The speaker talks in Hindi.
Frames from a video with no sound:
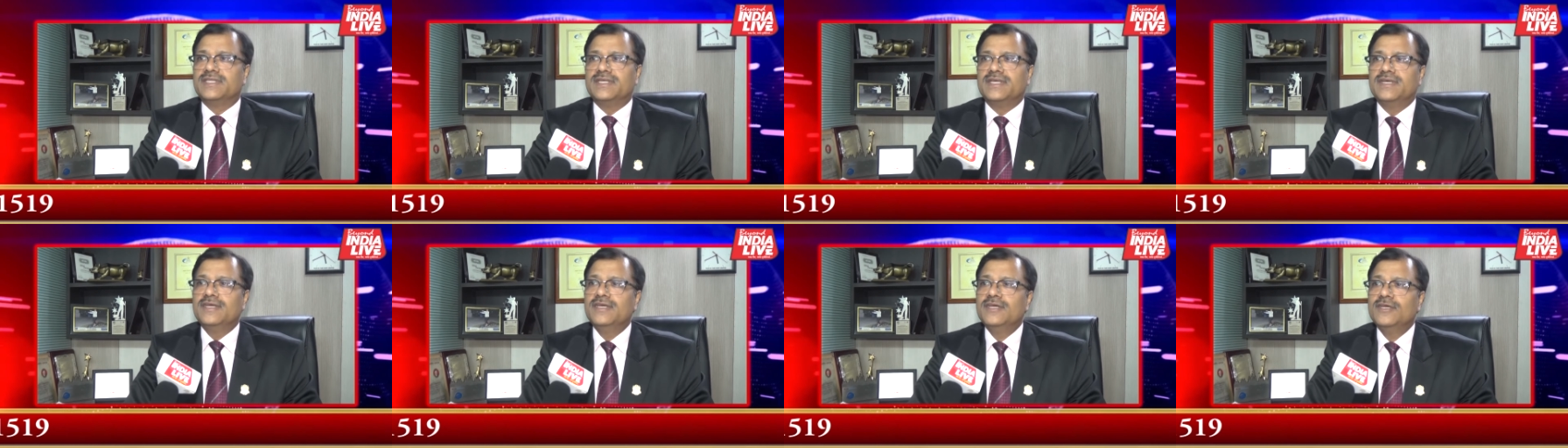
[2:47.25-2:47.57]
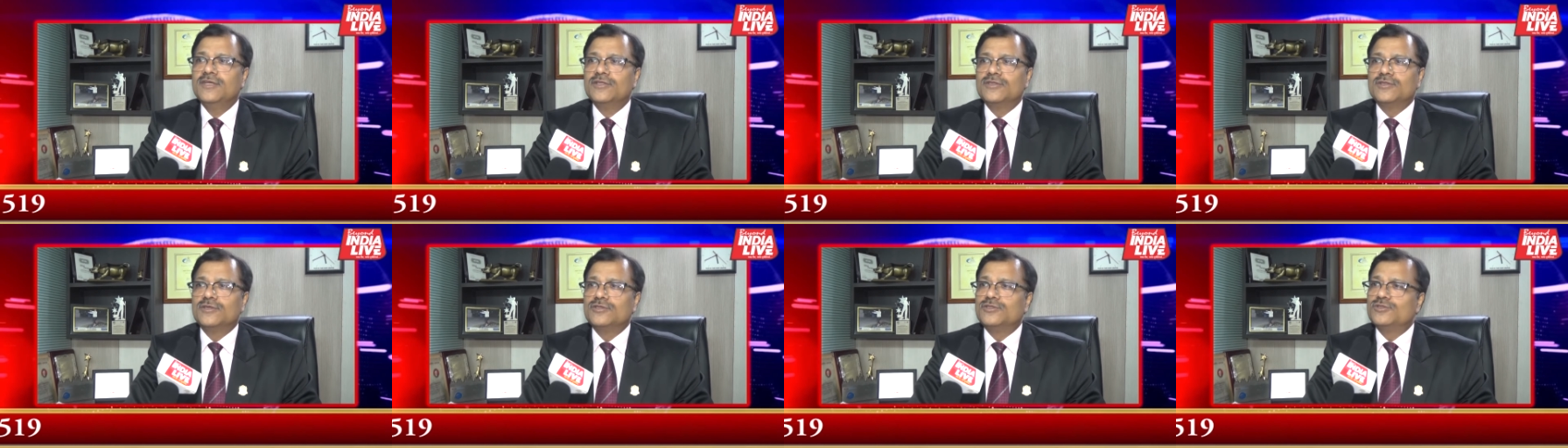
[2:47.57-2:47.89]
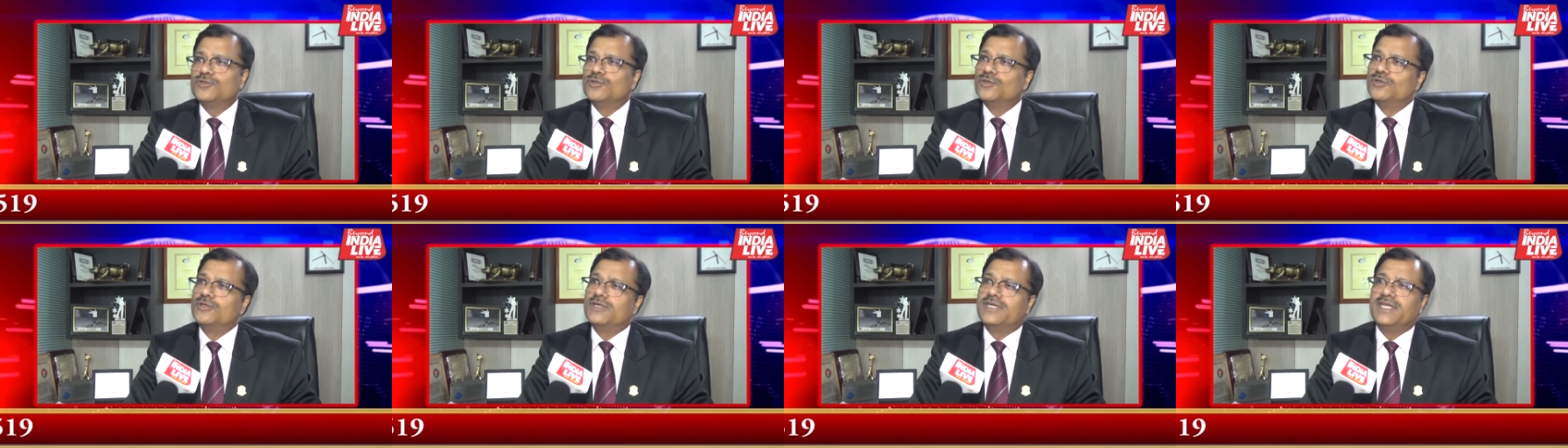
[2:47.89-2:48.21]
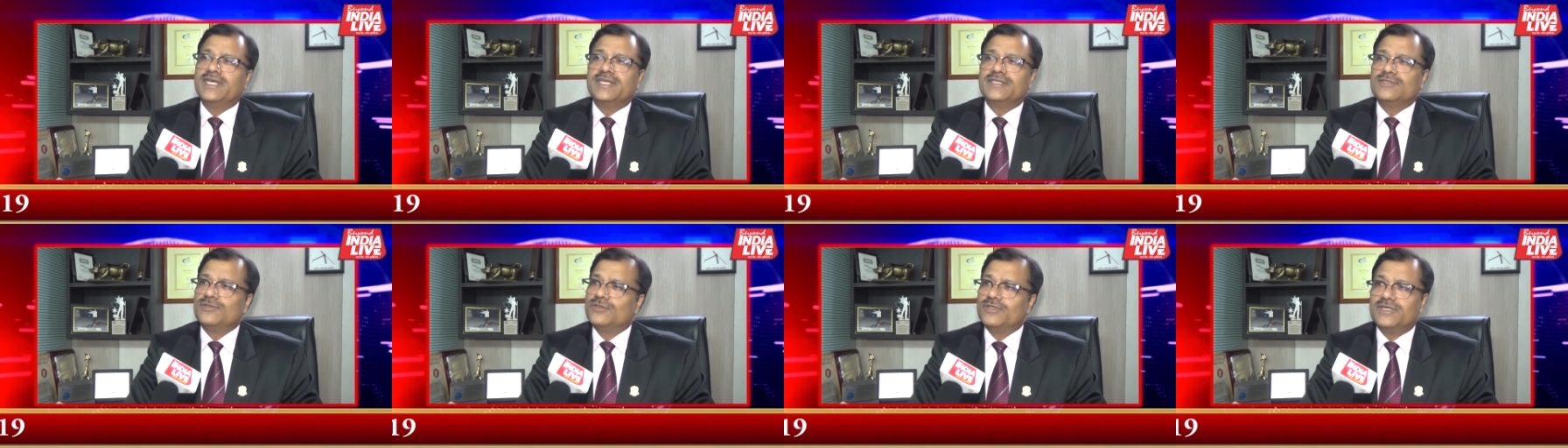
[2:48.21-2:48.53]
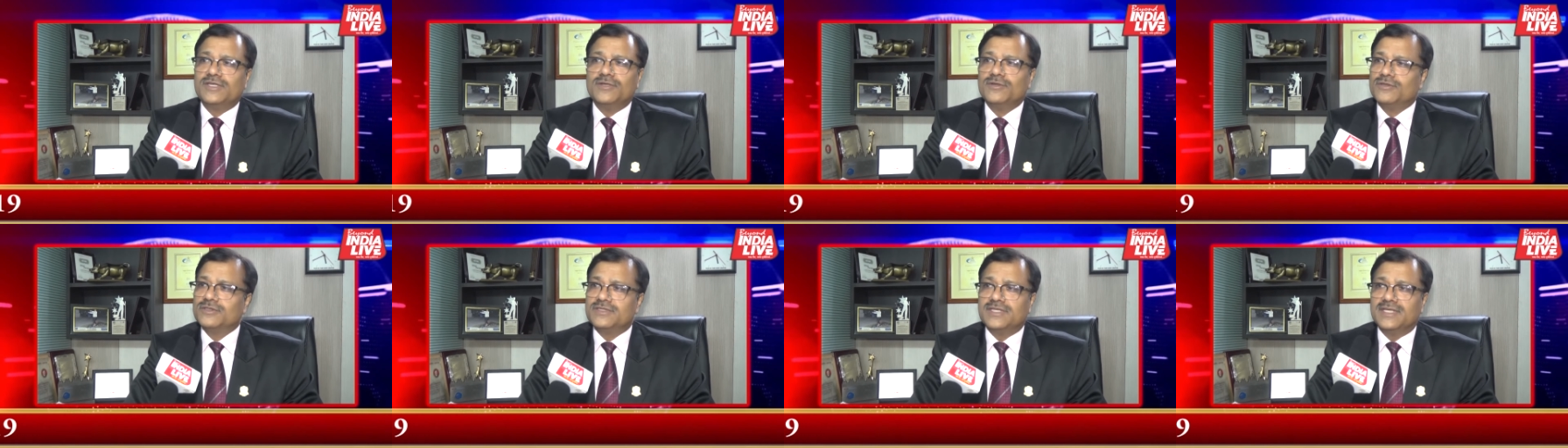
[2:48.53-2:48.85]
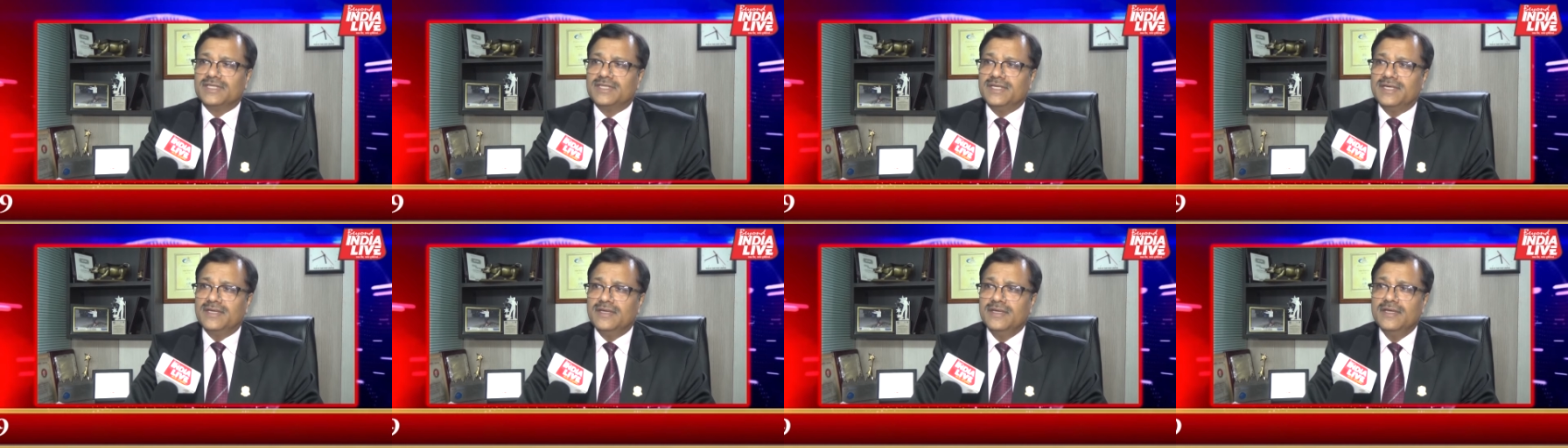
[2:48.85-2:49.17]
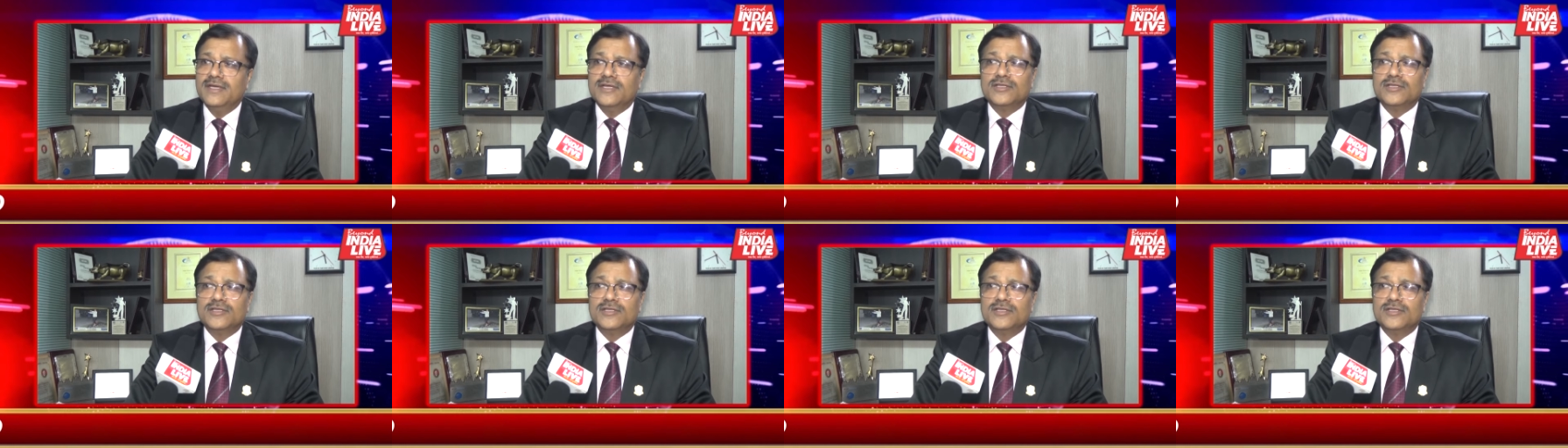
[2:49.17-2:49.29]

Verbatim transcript: थे तो छोटे छोटे होते थे